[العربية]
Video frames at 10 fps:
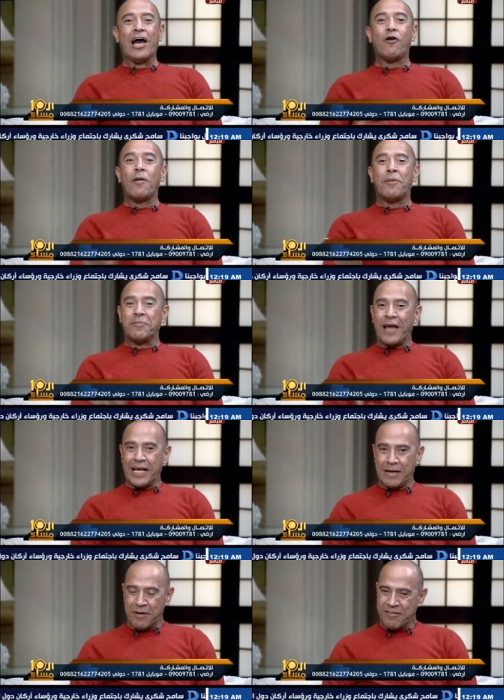لا هو
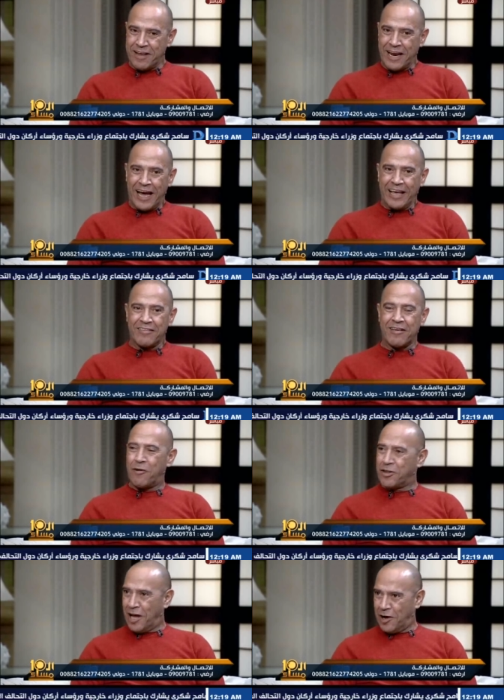مبدئيا بس انا عايز
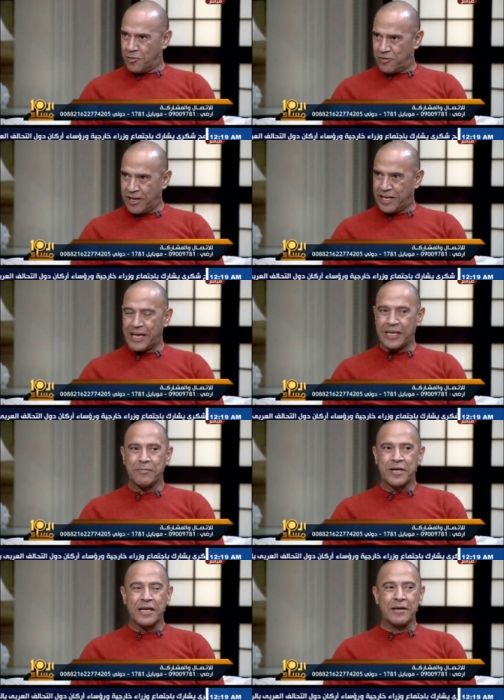اوضح جزئيه
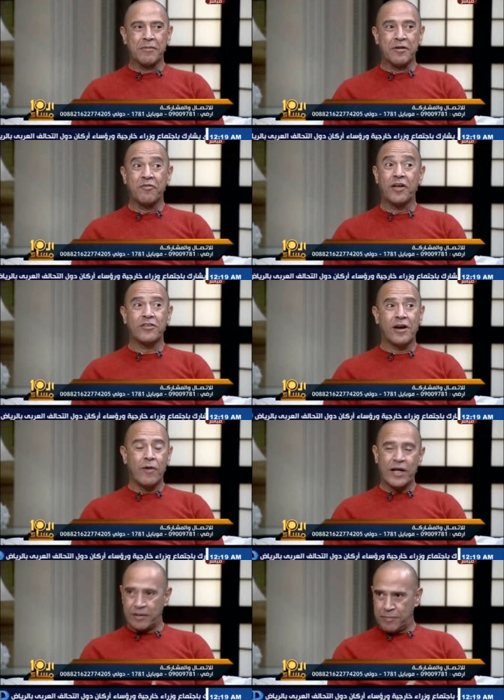يمكن من فتره
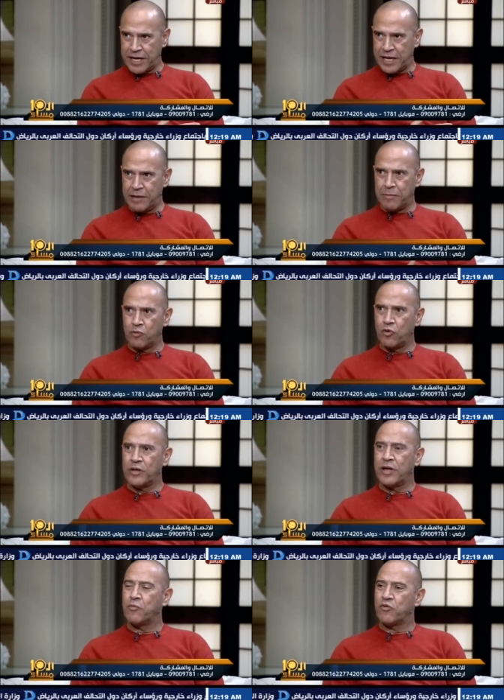وقت ما كان الموضوع
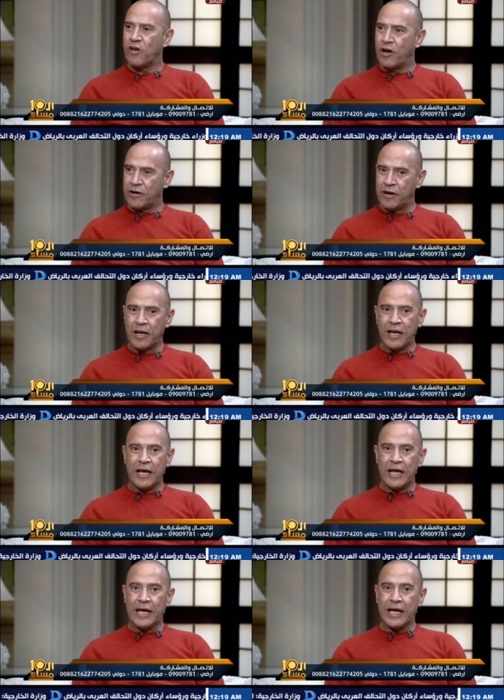ده مثار
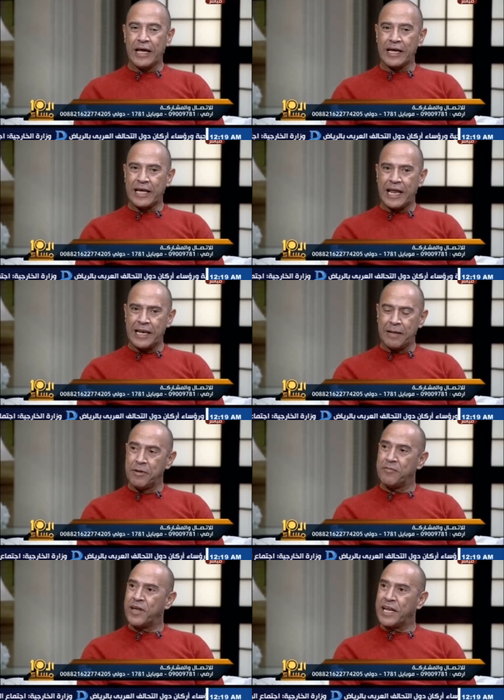آه،
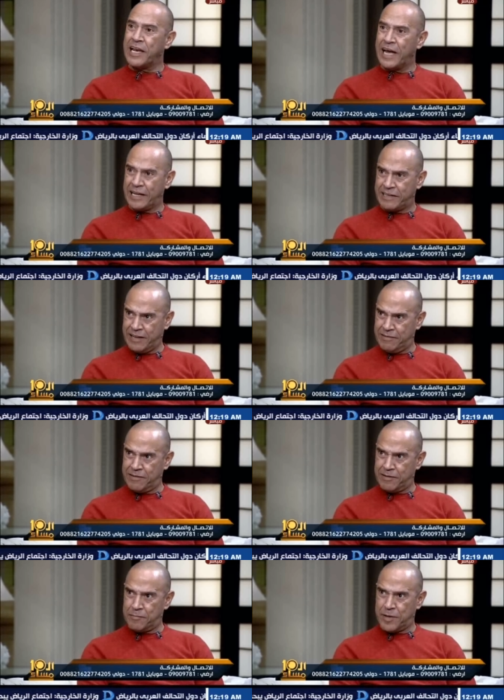كلمني فريق الاعداد
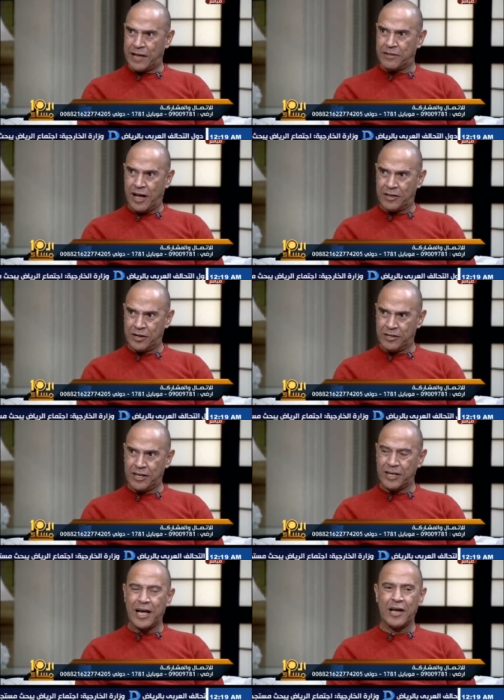من عند حضرتك
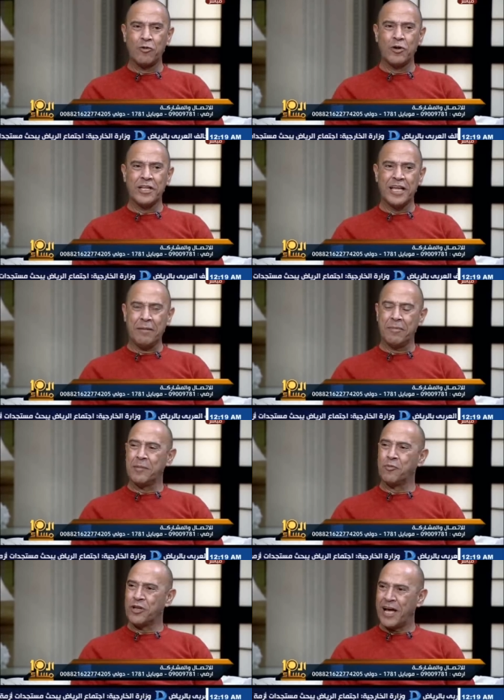قالوا آه. لي تعمل
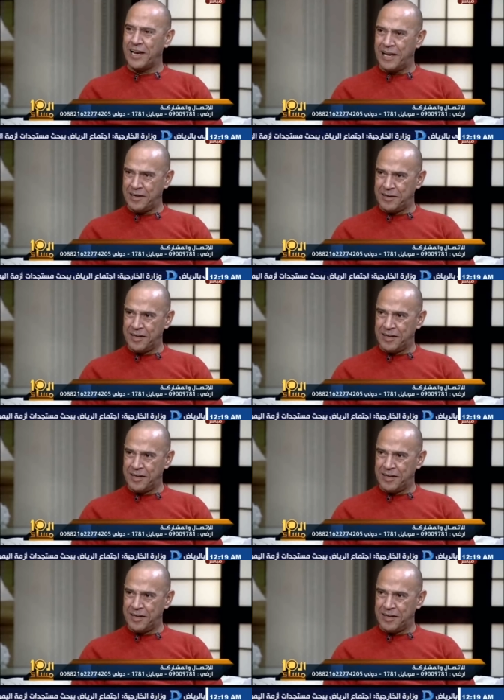مداخله